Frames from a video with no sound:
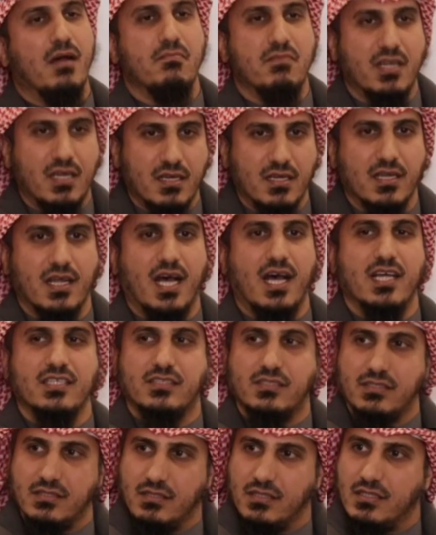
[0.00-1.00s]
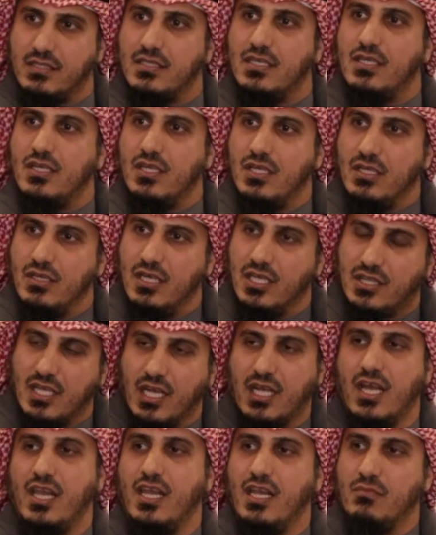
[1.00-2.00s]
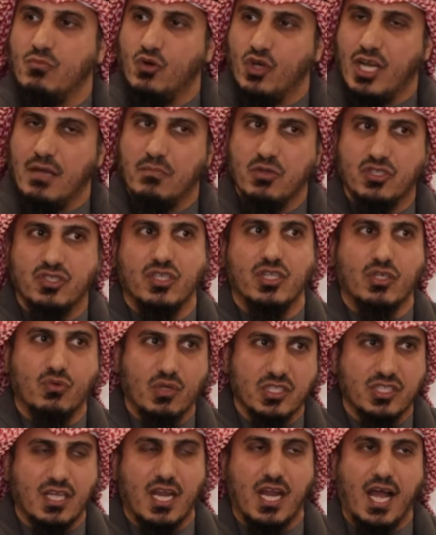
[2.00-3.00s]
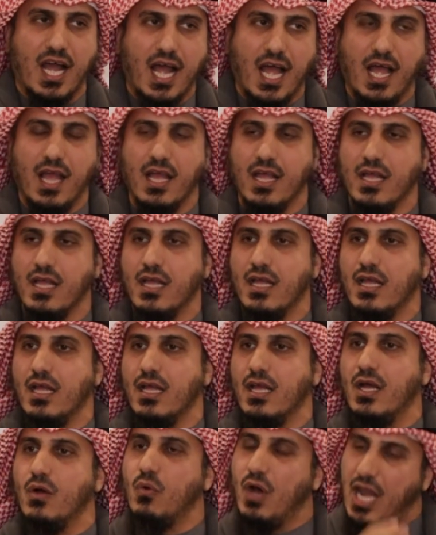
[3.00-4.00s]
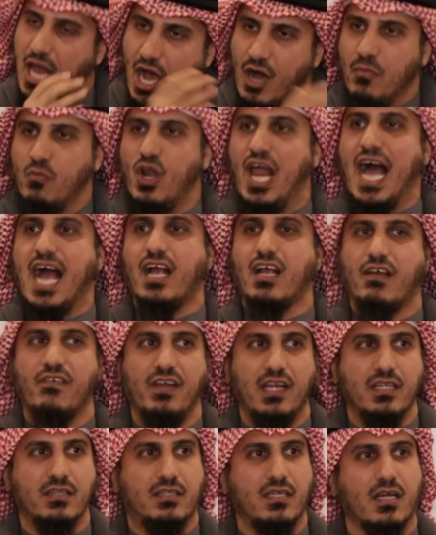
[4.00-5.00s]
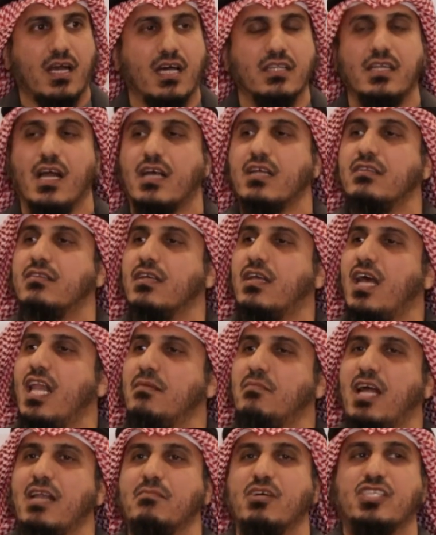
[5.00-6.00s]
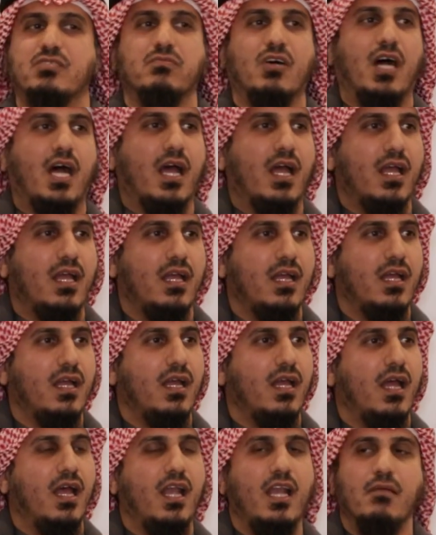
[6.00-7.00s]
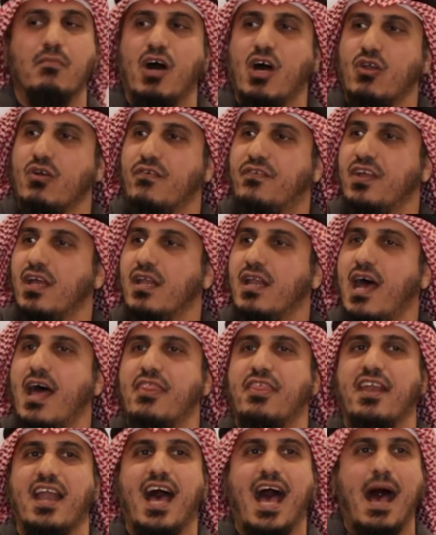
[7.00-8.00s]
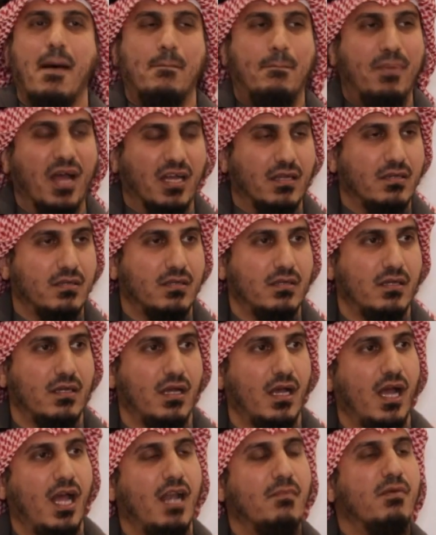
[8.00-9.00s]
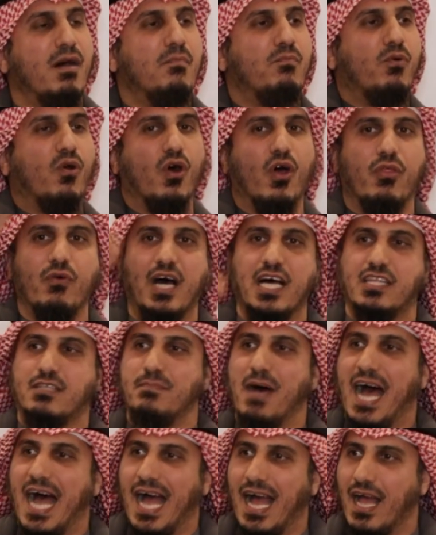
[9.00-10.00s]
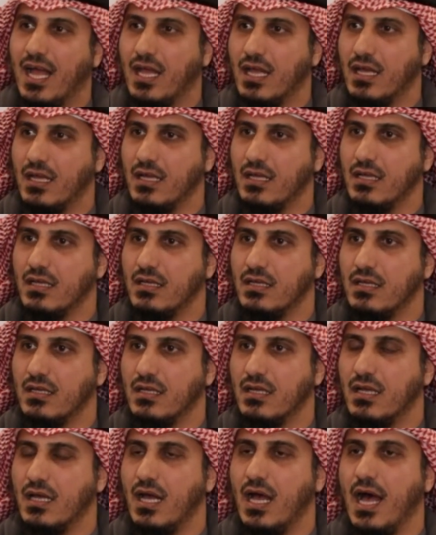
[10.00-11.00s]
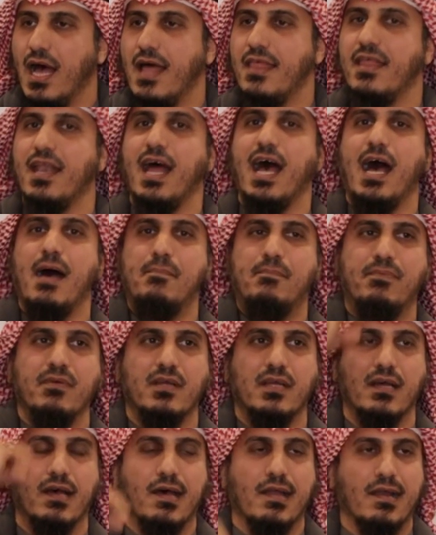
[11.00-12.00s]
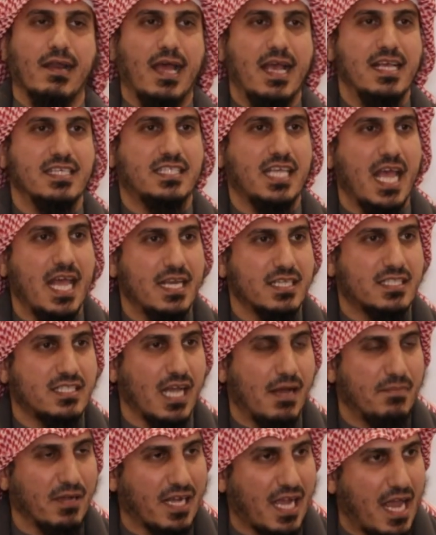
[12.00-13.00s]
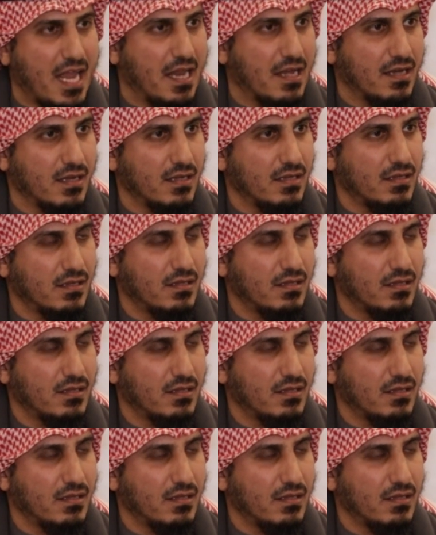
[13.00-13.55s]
من الناس يتكلمون بصدق وصراحة ولهم الحق في الانتقاد لكن تكلم عن المجموعة اللي معروفين أذناب المنبوذ وأتباعه أذناب الرئيسين السابقين